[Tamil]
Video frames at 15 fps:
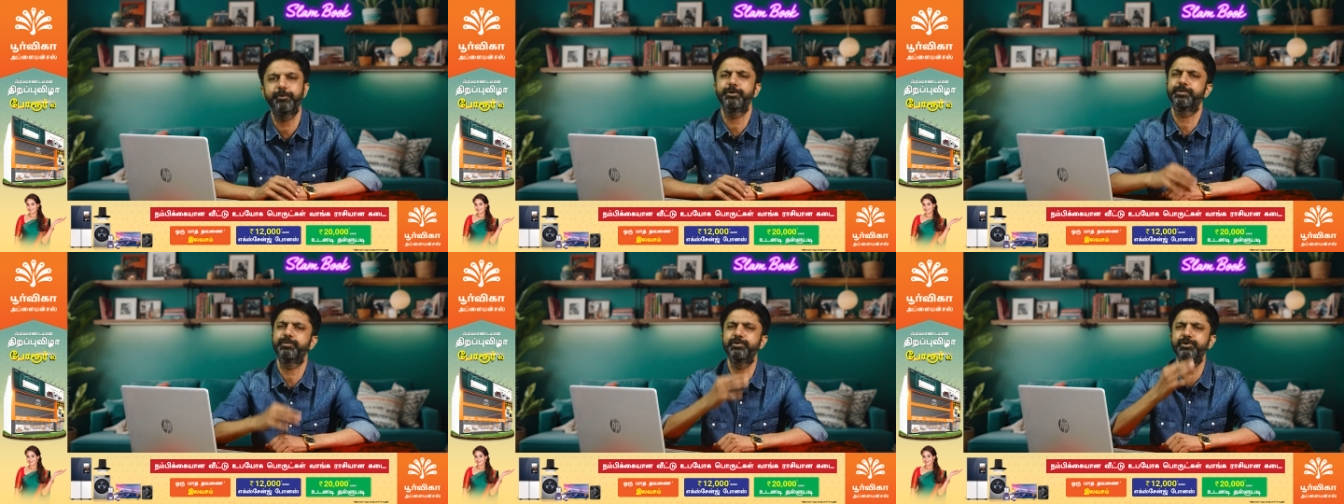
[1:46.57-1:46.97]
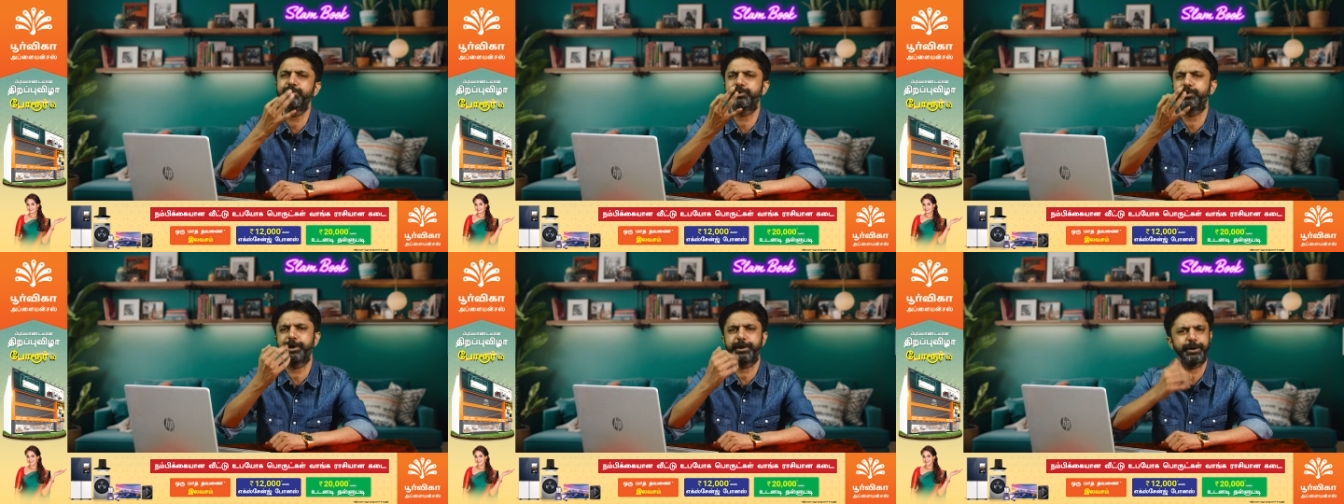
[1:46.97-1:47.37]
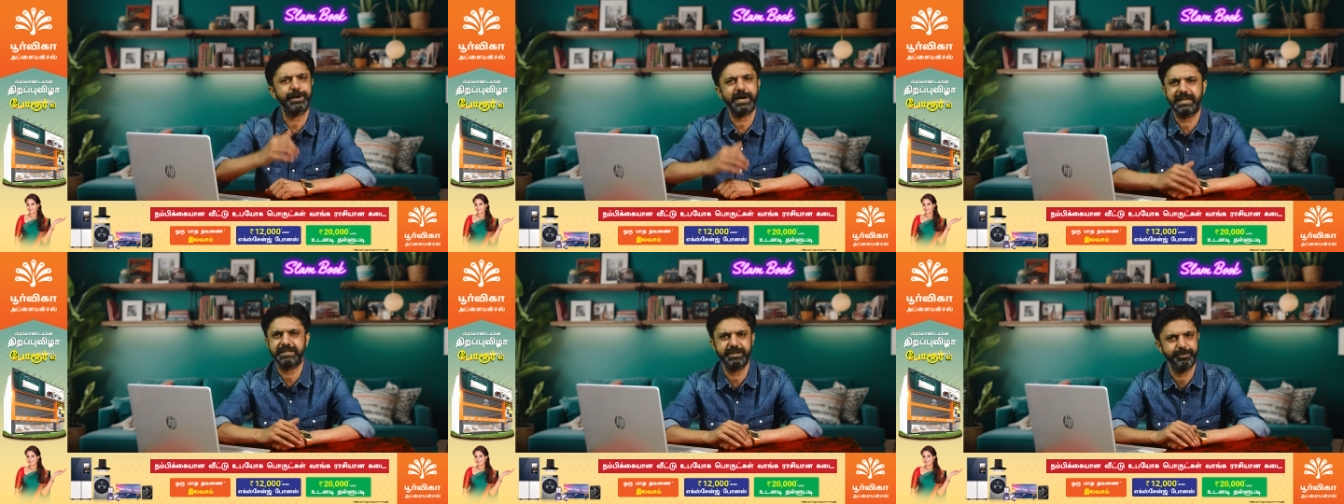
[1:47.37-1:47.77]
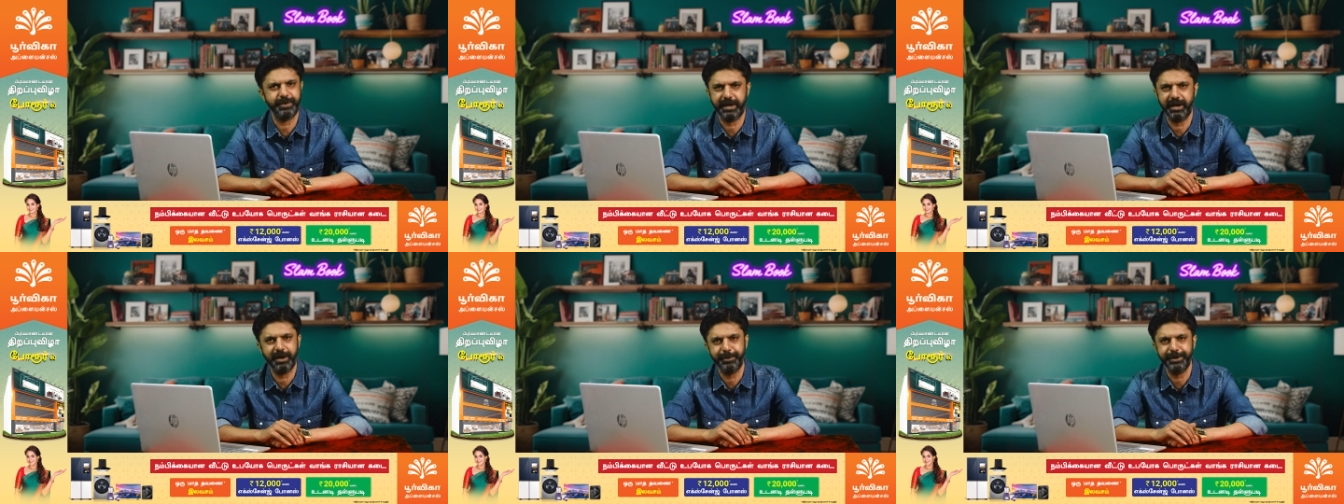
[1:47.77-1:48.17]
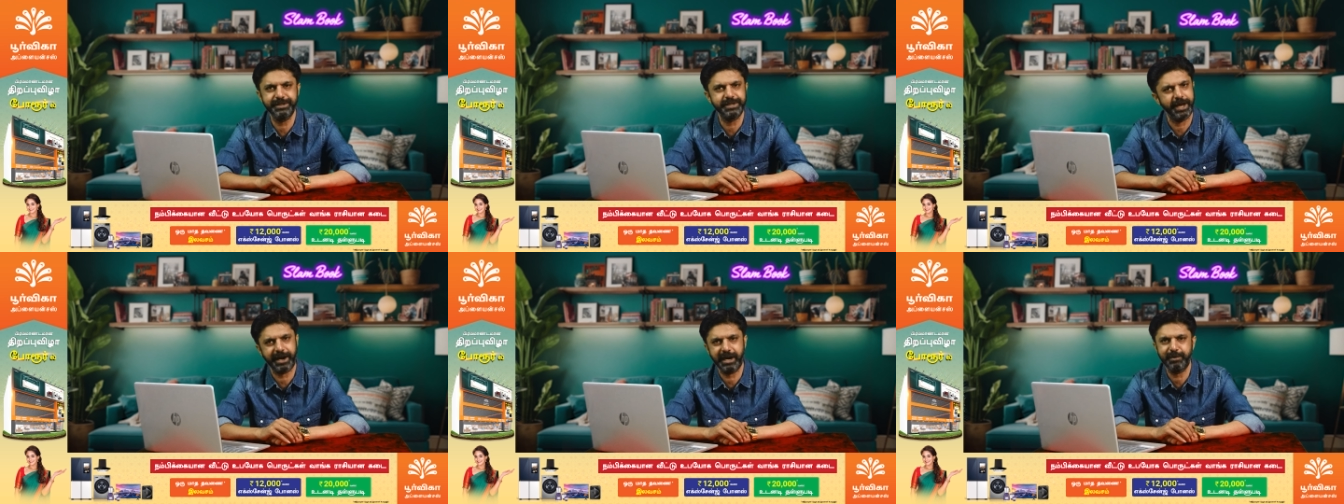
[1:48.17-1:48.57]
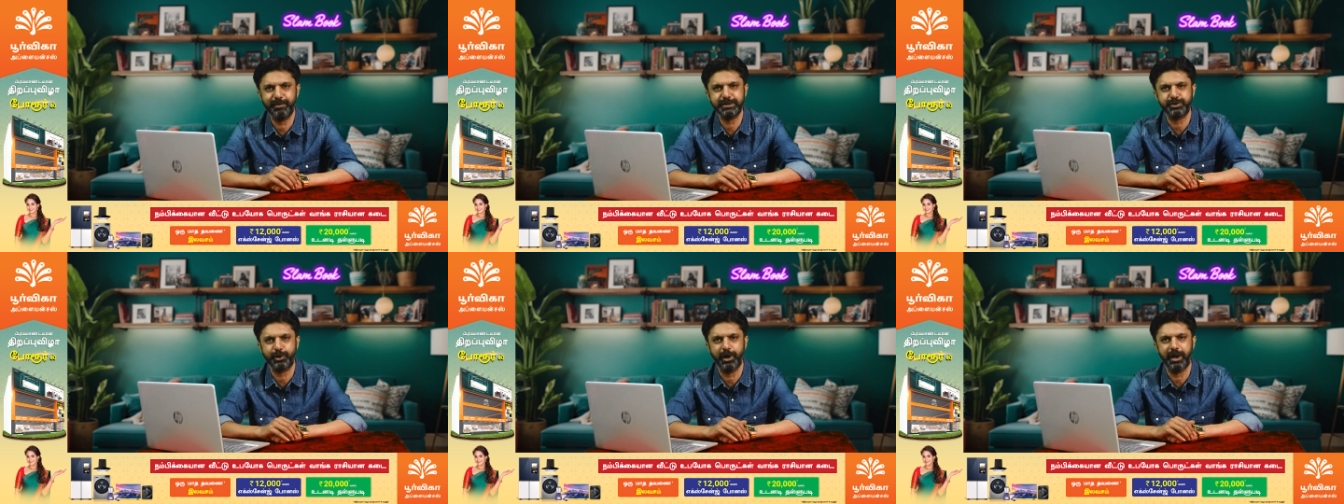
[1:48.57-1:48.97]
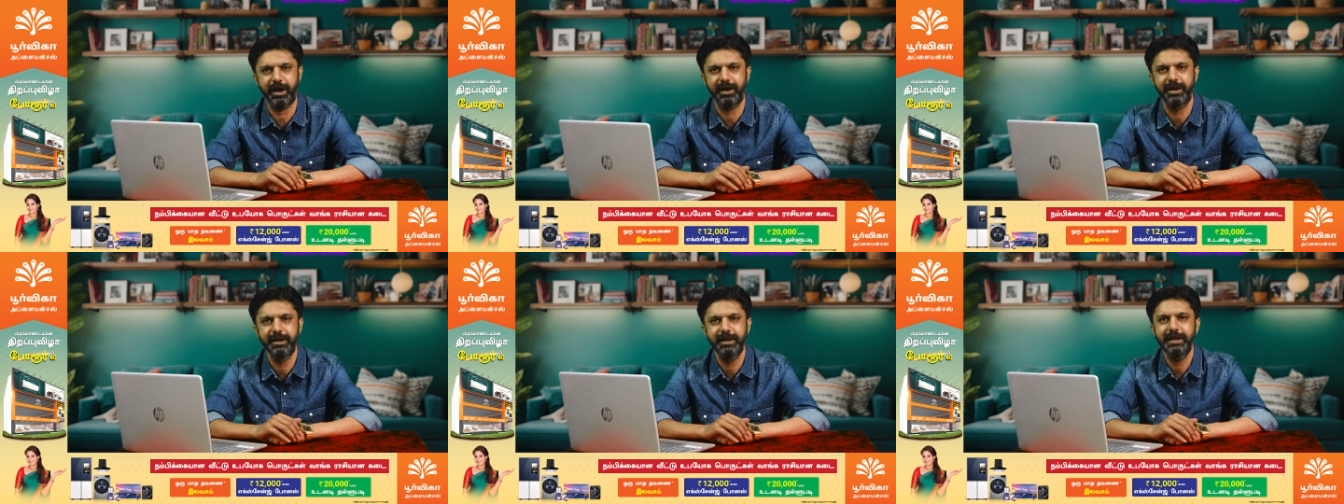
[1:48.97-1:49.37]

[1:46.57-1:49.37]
ஒரு முந்நூறு கோடி கூட கலெக்ஷன் பண்ணல அப்படின்னு தாராளமா சொல்லலாம்